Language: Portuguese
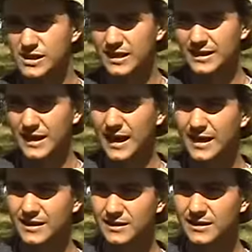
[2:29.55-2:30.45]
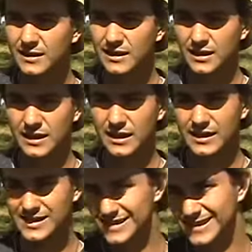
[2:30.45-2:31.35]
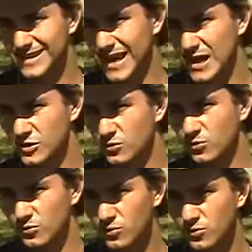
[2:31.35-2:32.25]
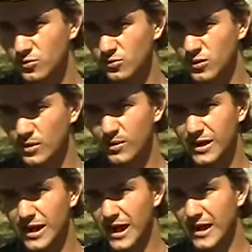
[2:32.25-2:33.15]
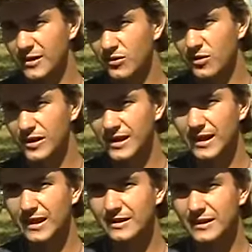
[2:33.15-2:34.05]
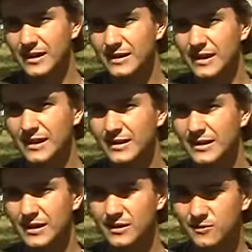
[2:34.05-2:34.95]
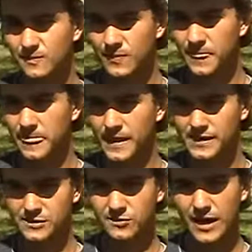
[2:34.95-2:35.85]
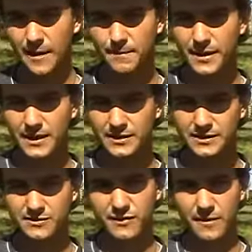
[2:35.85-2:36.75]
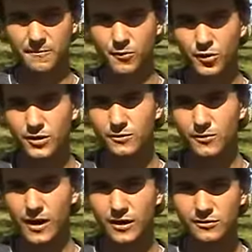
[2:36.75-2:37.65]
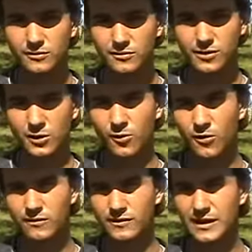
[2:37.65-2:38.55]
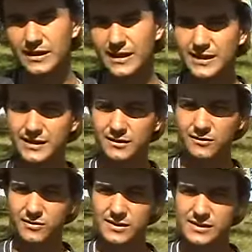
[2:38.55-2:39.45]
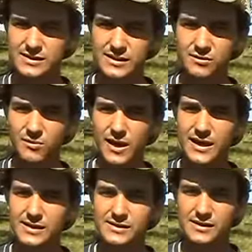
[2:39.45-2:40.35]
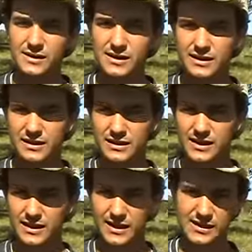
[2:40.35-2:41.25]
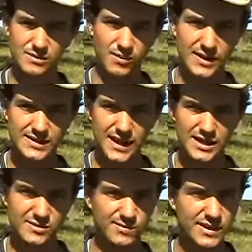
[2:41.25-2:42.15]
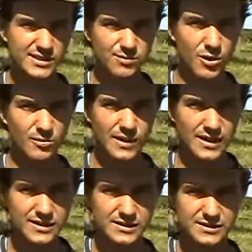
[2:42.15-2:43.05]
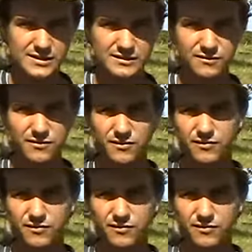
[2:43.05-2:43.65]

de entrada e a densidade do, do da braquiária na hora que, ela, que ele está entrando. Se o capim tiver muito alto, não convém ele estar tá entrando com esses animais nessa pastagem, principalmente se